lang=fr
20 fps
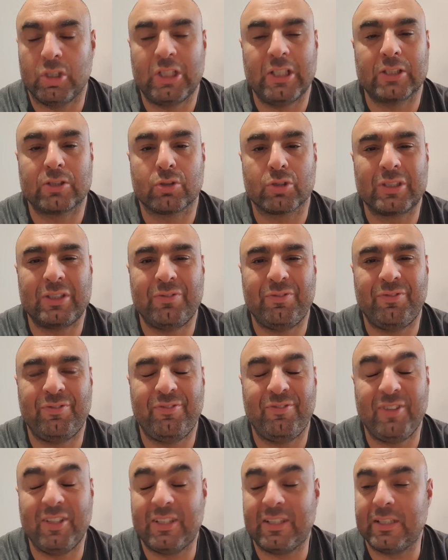je l'ai senti
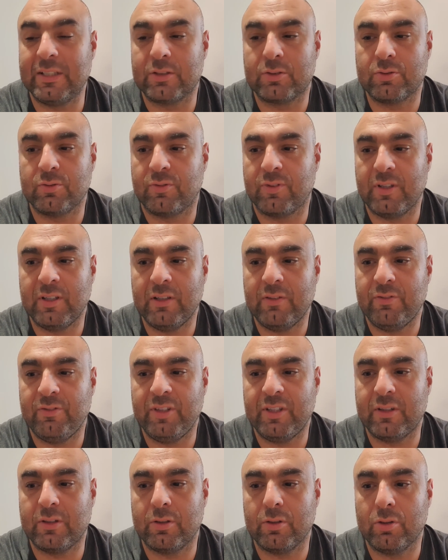vite essoufflé,
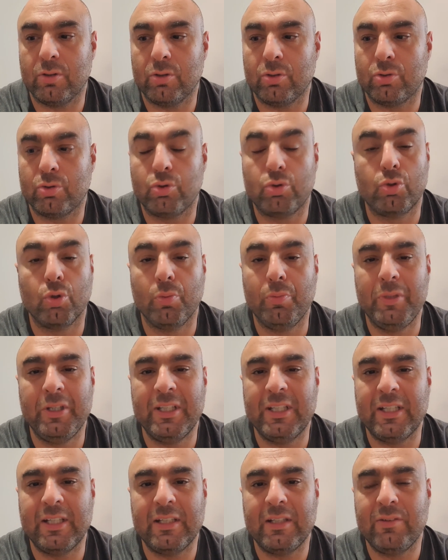vite euh,
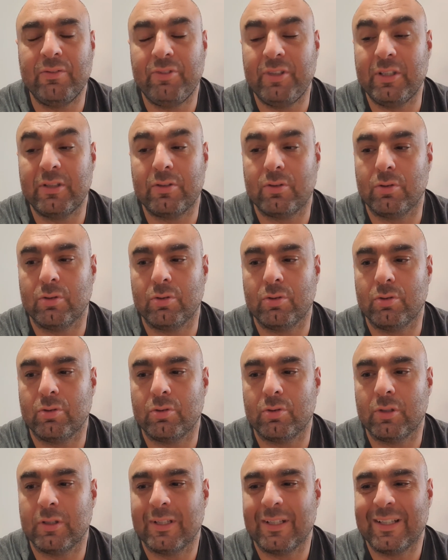dominé, vite...
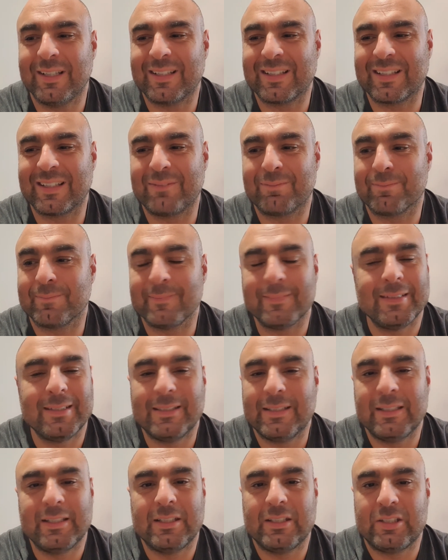Euh,
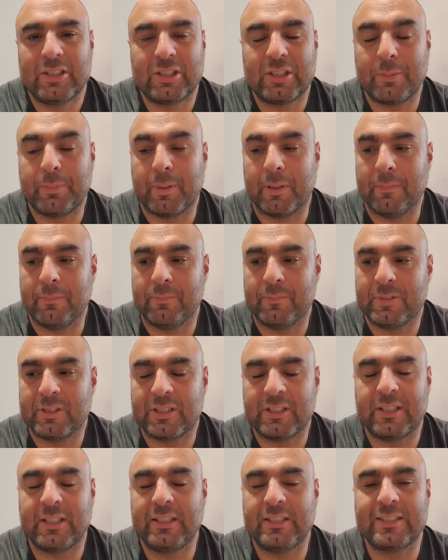je sais pas,
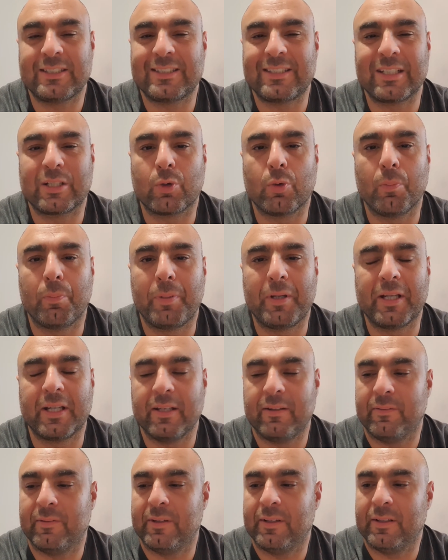c'était
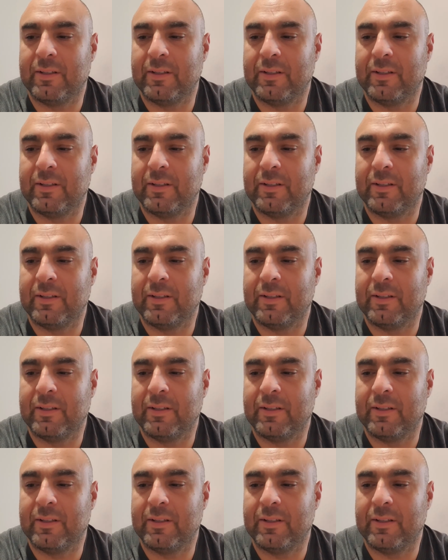compliqué.